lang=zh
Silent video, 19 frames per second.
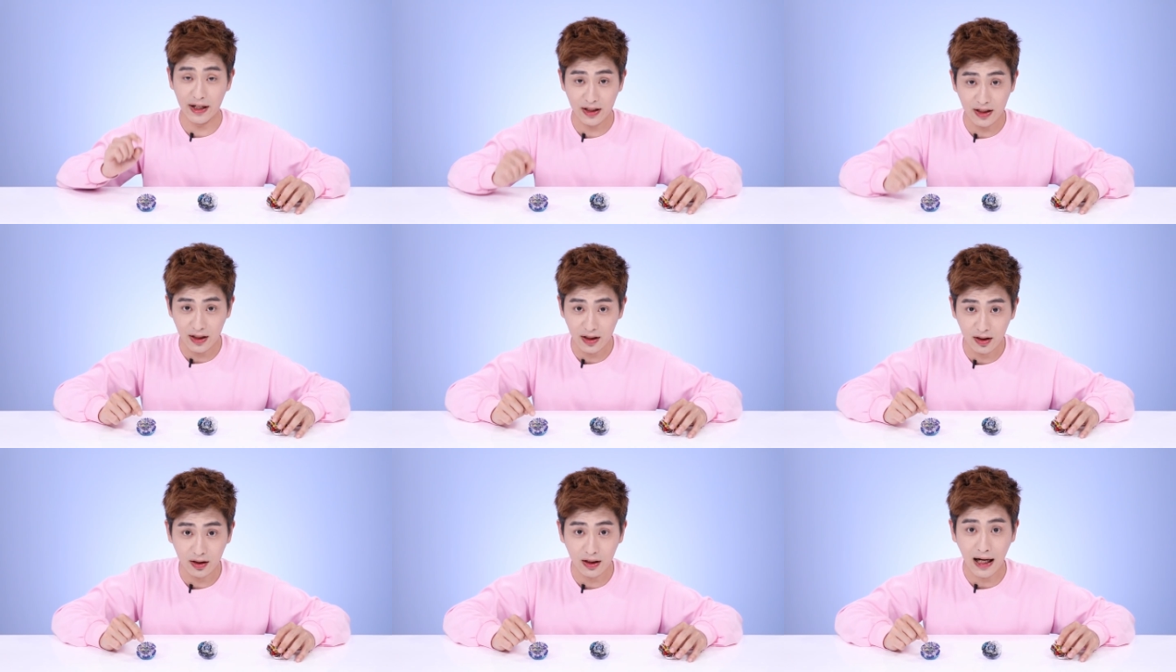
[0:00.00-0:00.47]

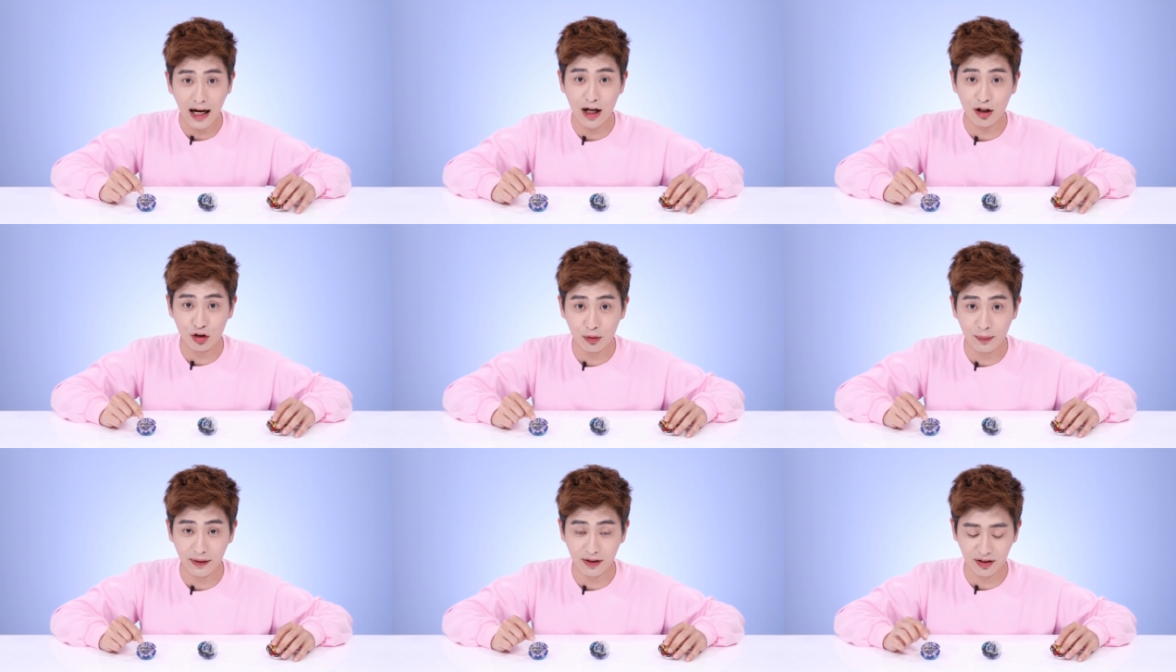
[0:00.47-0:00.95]
AC 的 a
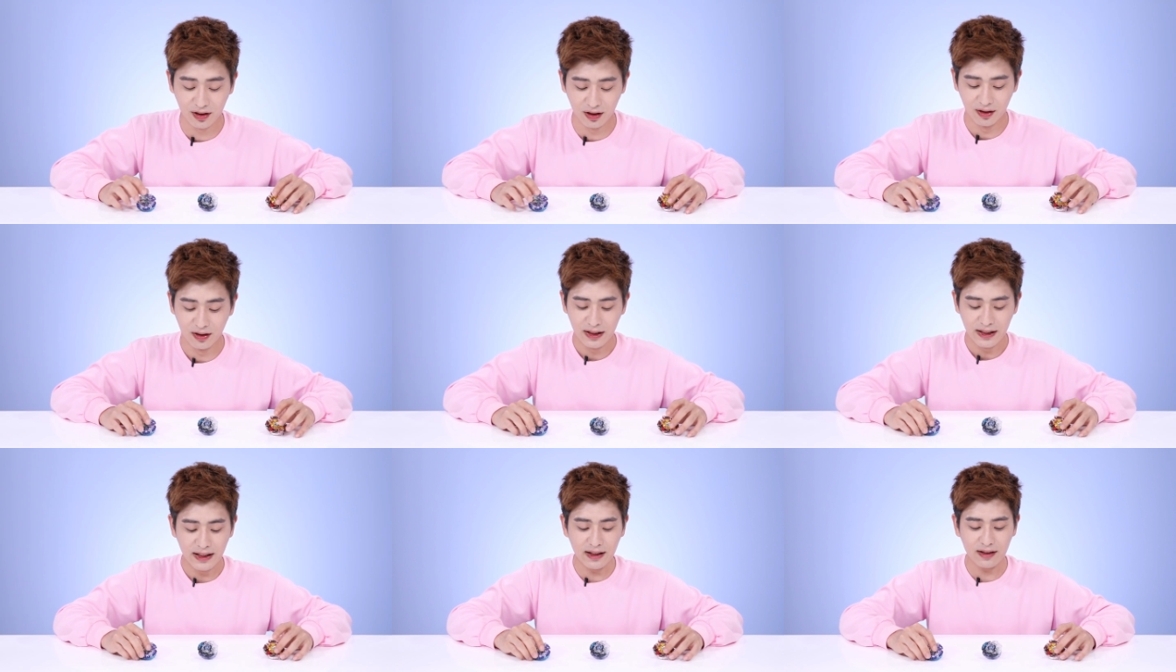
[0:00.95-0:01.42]
m b i n u
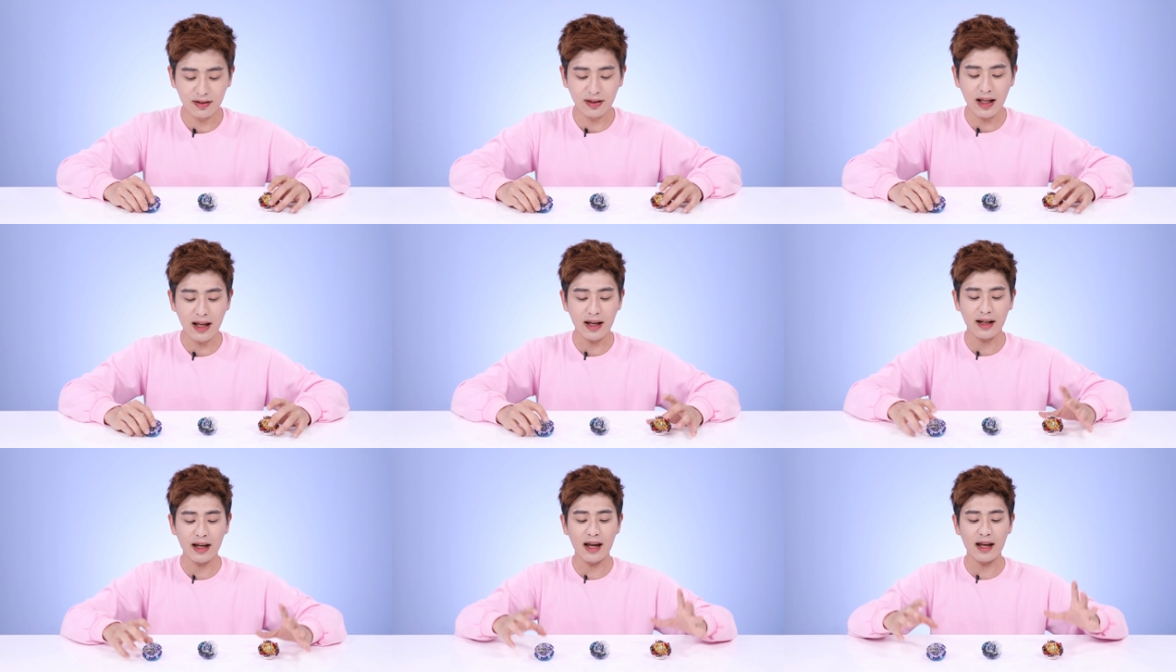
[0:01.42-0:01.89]
s 江
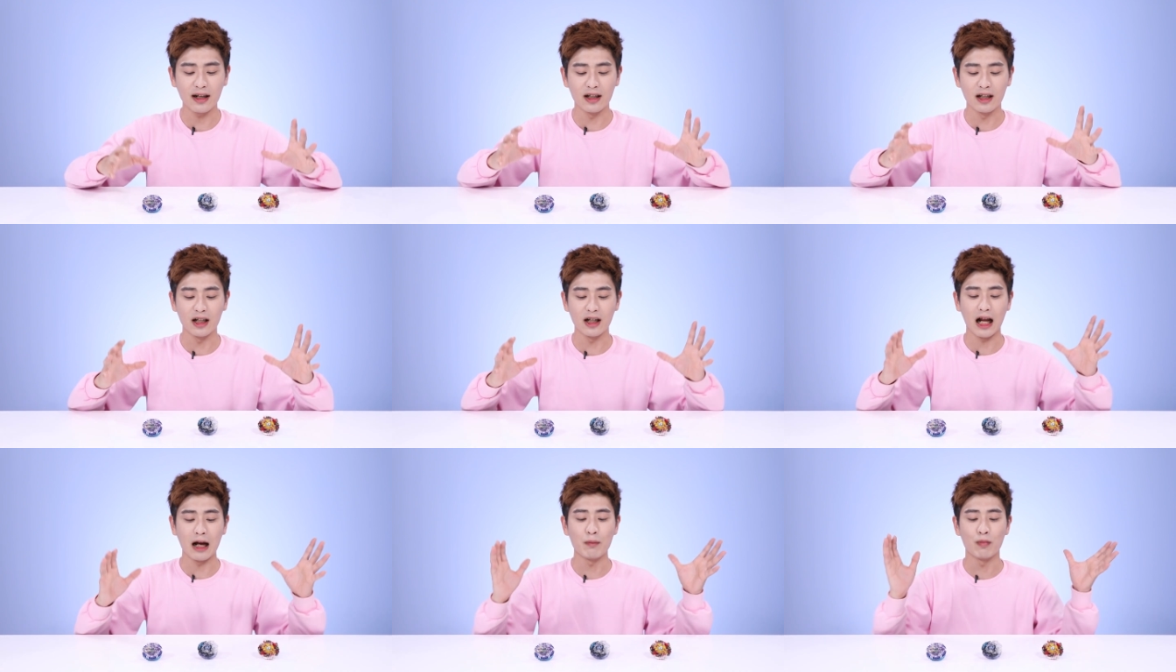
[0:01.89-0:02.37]
一介绍
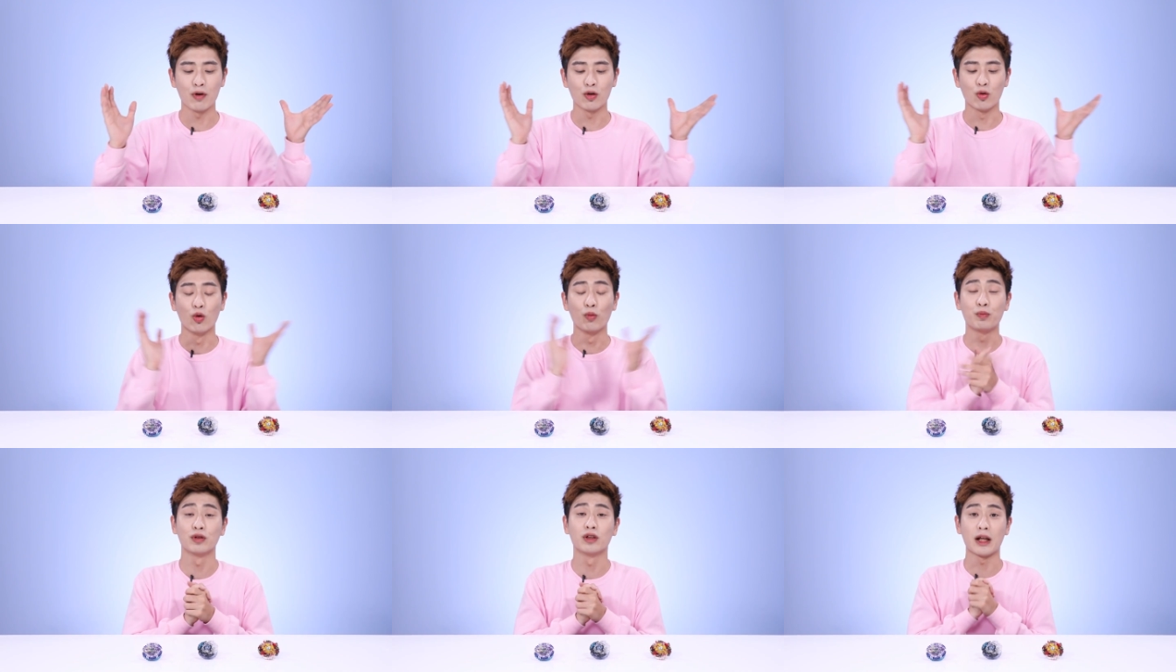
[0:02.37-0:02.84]
了三
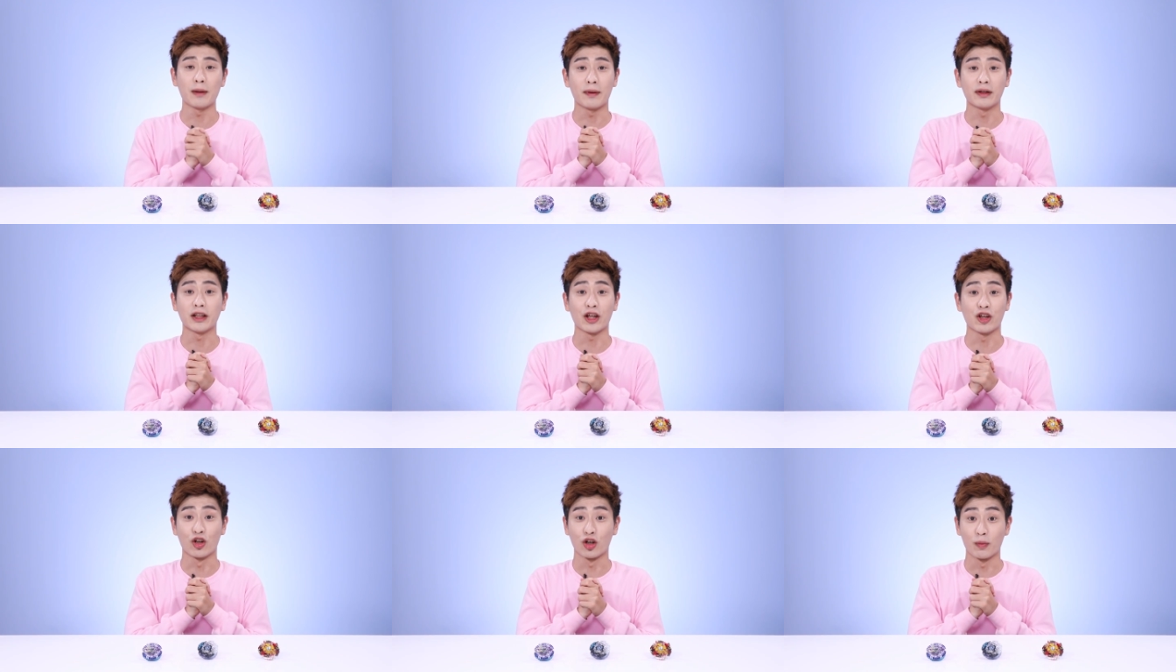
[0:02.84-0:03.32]
个陀
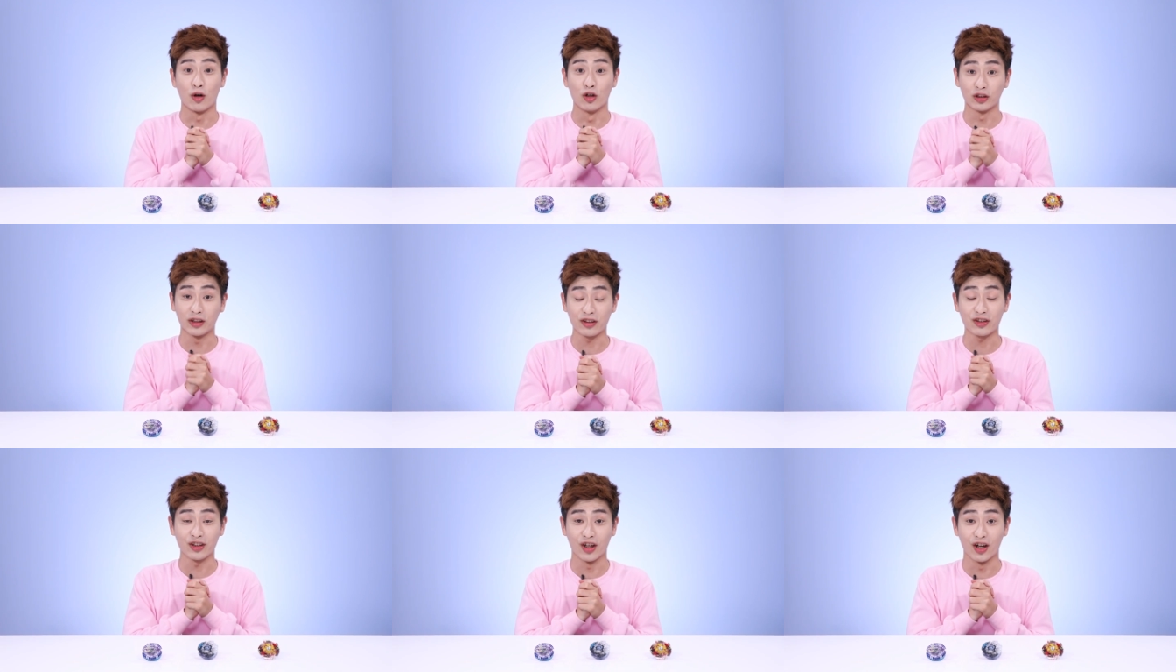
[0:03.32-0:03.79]
螺，朋友
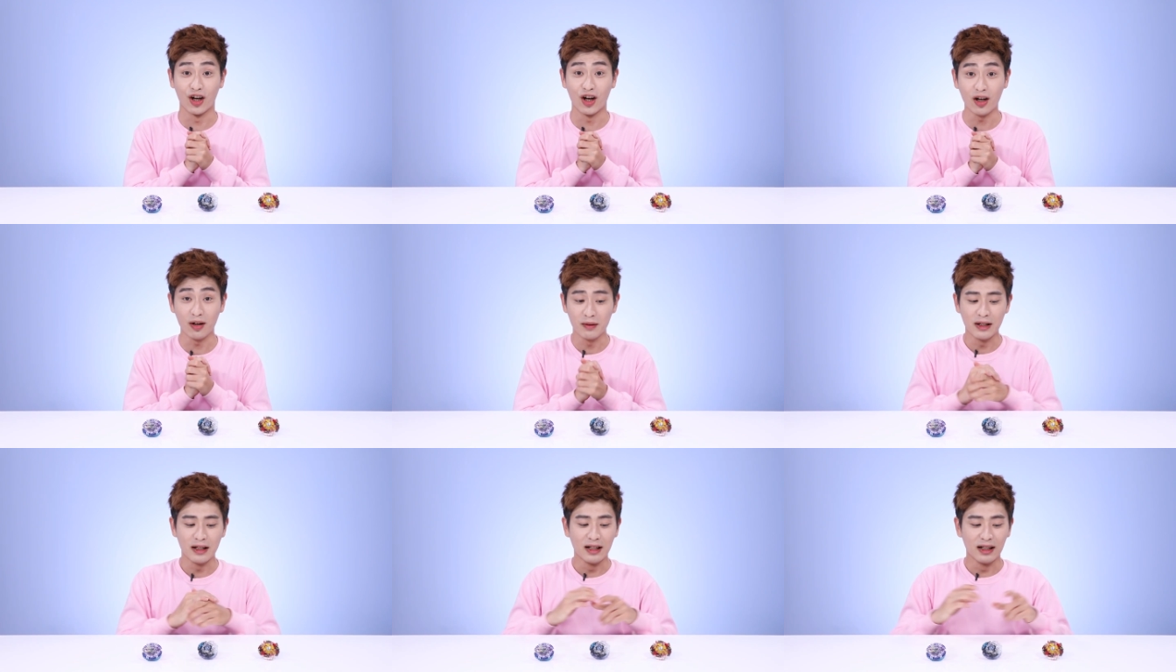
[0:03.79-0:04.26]
们怎么样？